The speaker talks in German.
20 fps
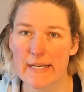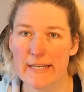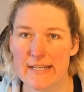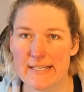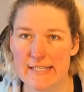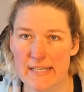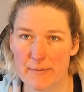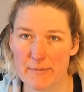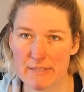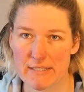
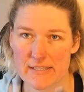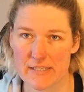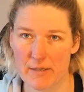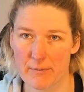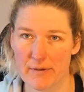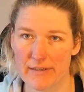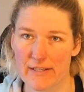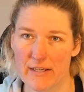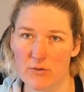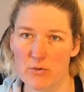Das habe ich jetzt
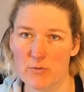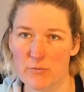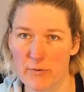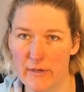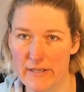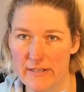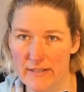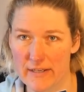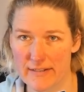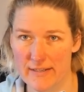aber dadurch
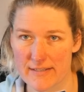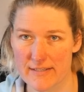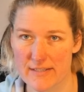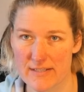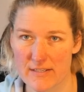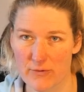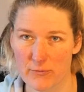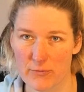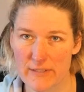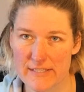verhindert, dass
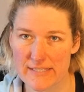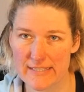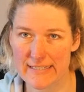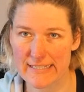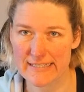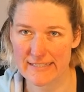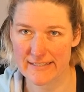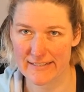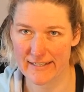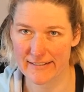ich die
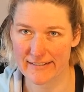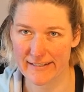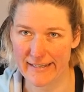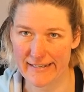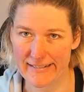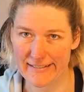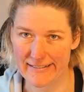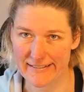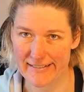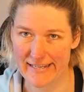Flieseline da
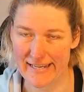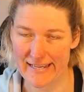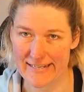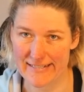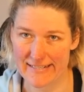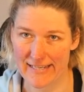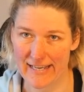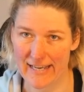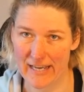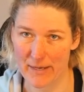dran
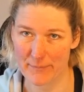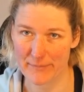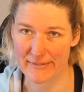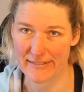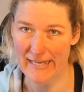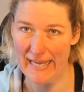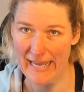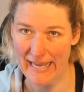genäht habe.